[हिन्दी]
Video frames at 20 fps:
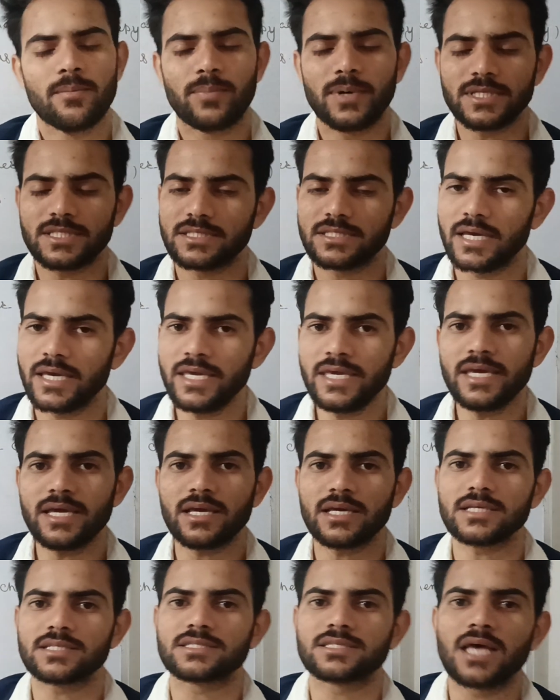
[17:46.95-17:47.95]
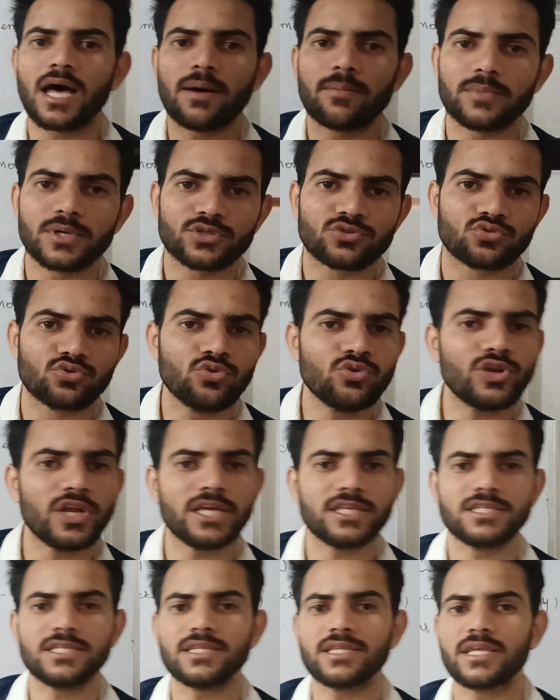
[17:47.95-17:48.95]
बस यही एक किस्सा मशहूर
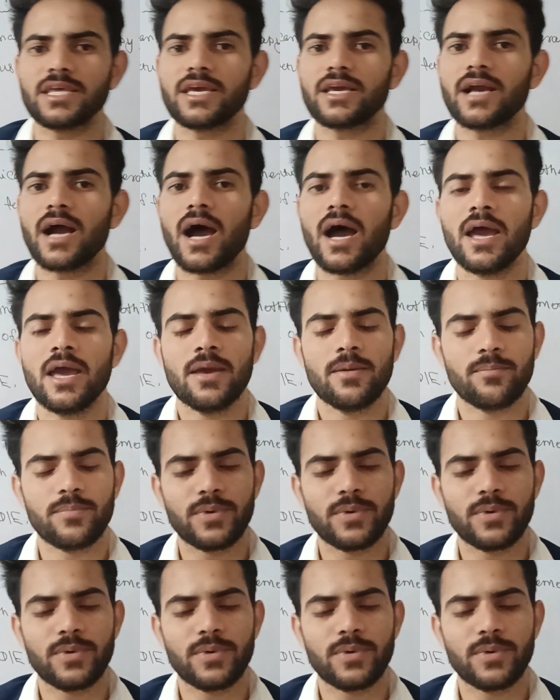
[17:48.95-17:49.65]
है जिंदगी का